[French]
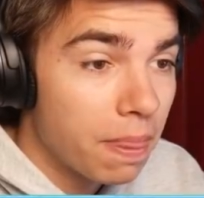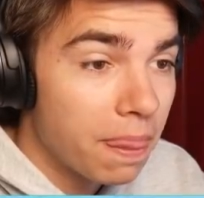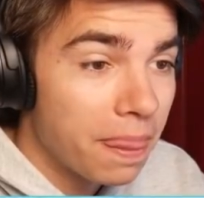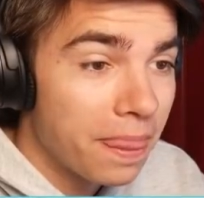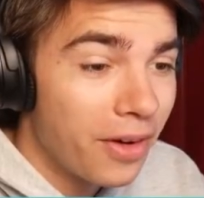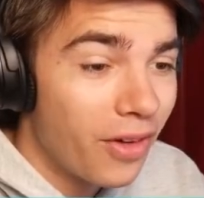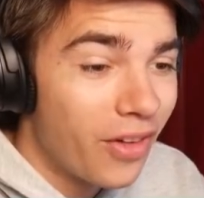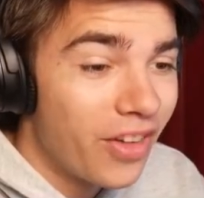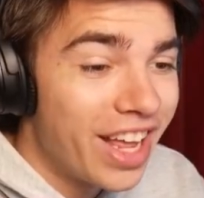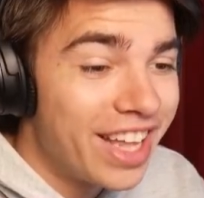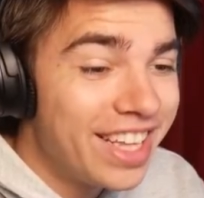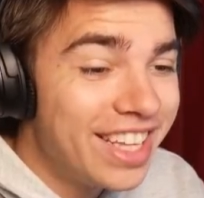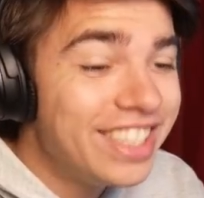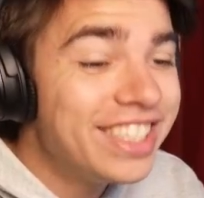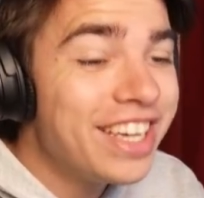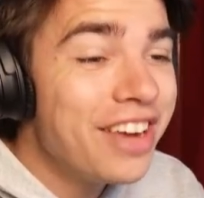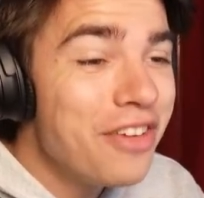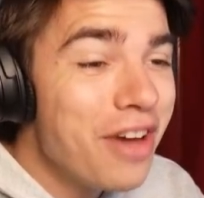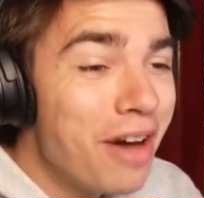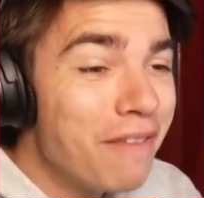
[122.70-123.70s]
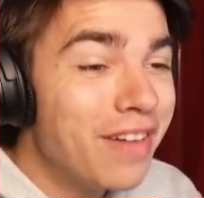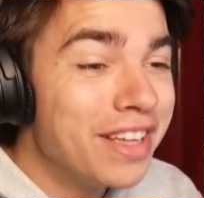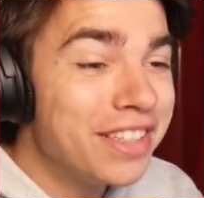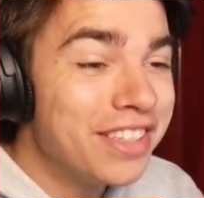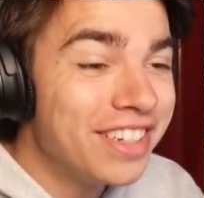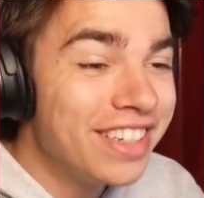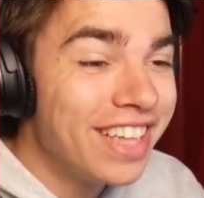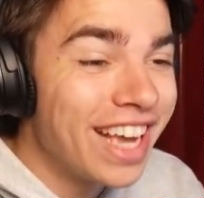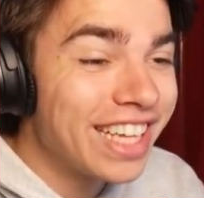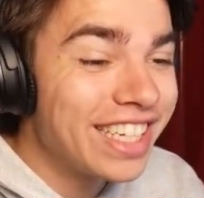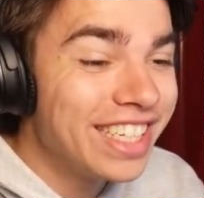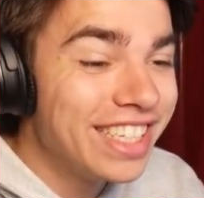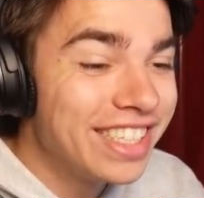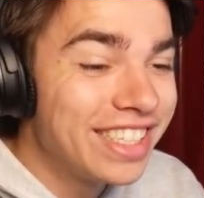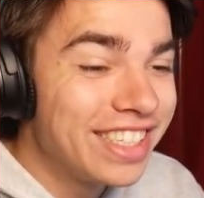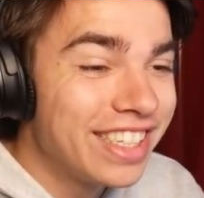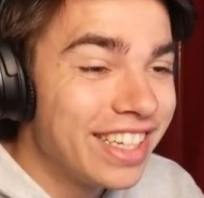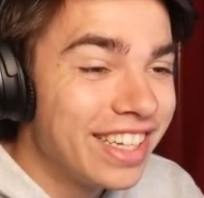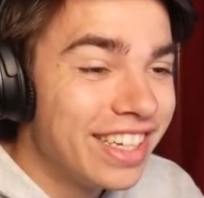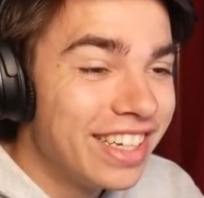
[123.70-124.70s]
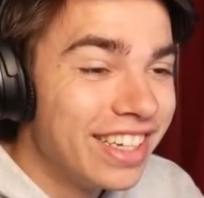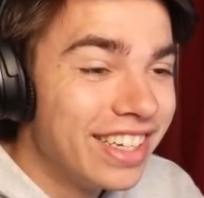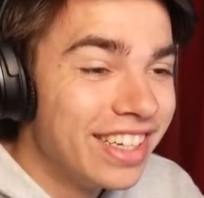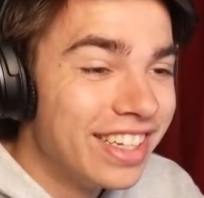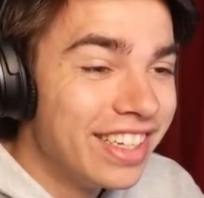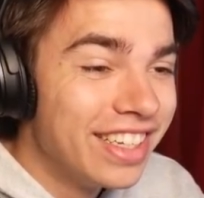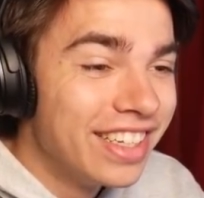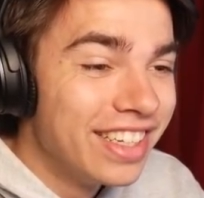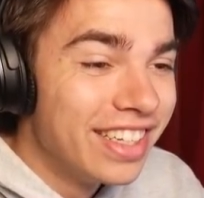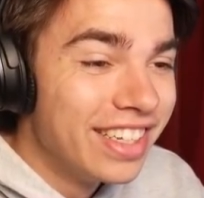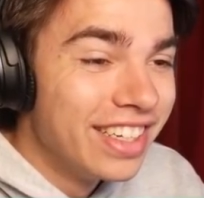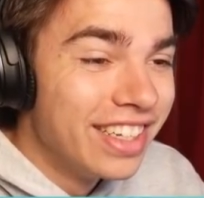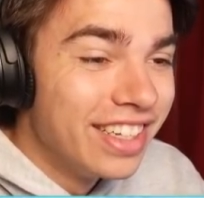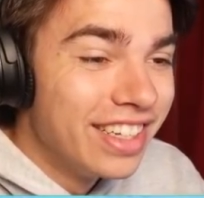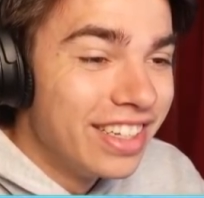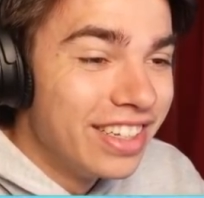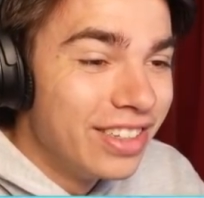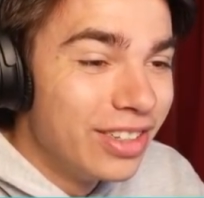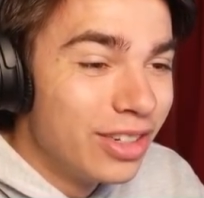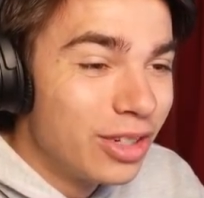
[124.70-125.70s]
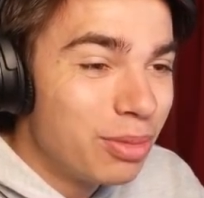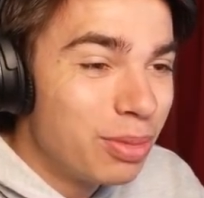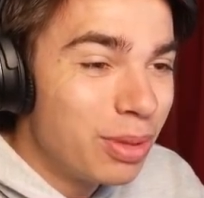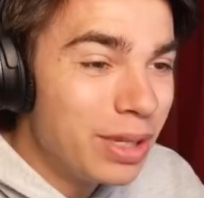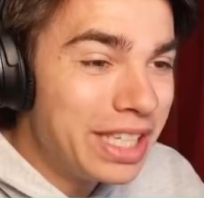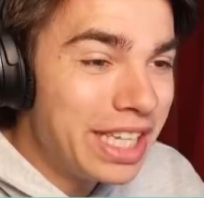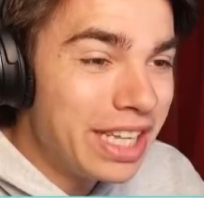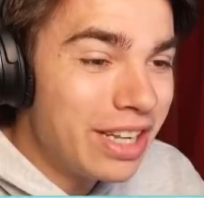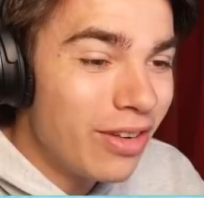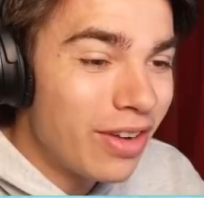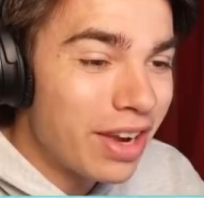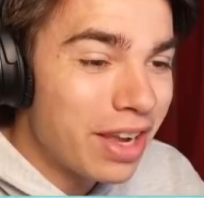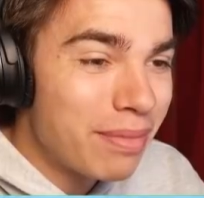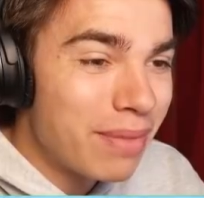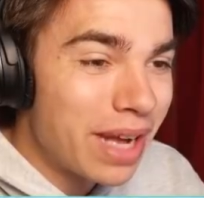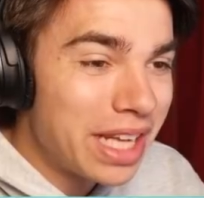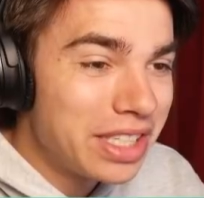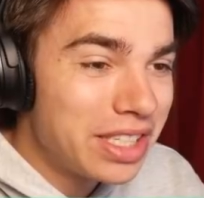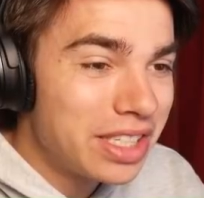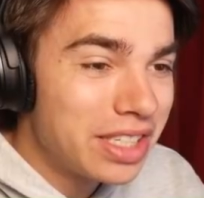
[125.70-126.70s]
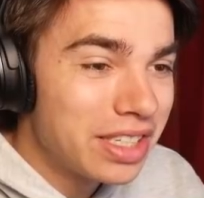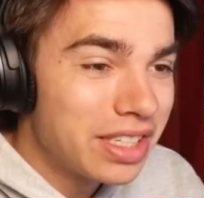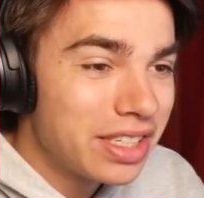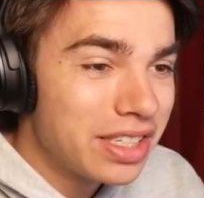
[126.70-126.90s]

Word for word: On a déjà eu un battle d'Arkix. Donc peut-être le rematch.